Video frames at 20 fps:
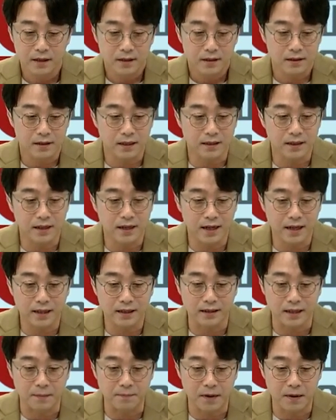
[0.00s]
제
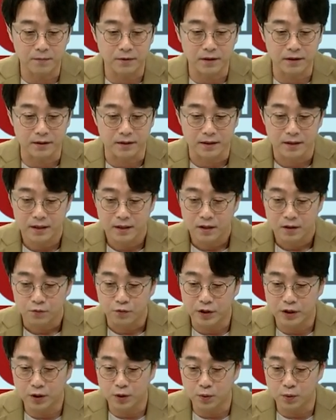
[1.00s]
생각에는 넷마블은
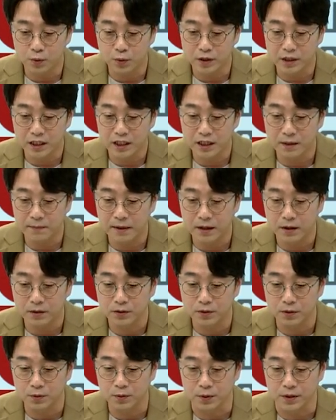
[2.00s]
위쪽으로 7만 원
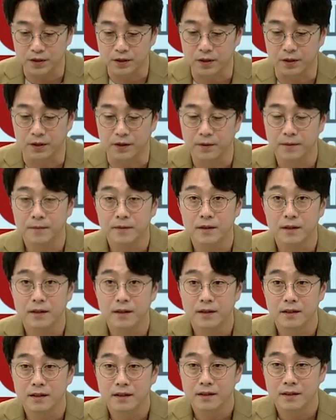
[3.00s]
정도 있죠?
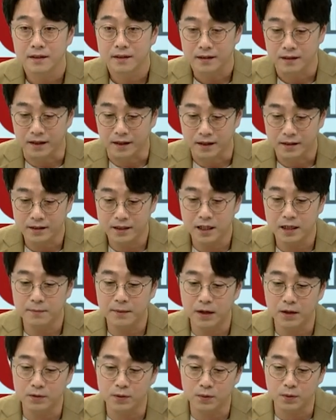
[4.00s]
네,
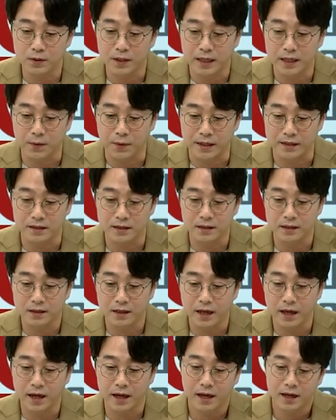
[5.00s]
7만 원 정도 자리에 왔을
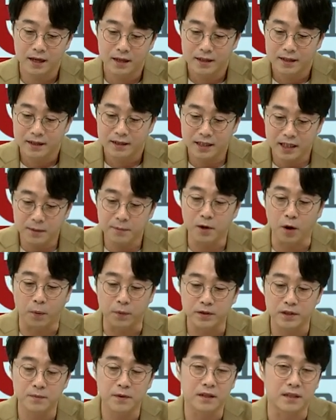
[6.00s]
때 힘이
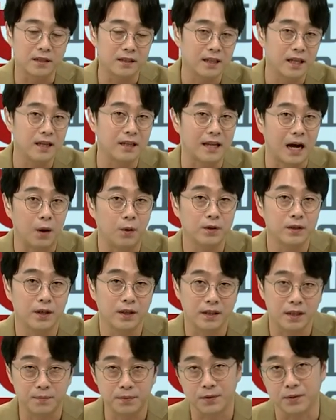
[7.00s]
없으면 그때는
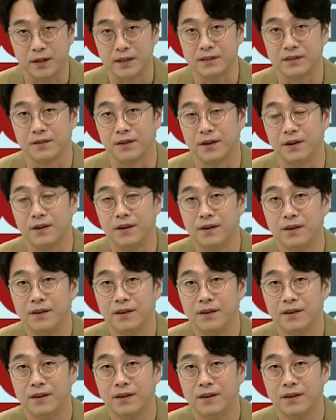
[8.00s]
나오셔야 될 필요가 있어요.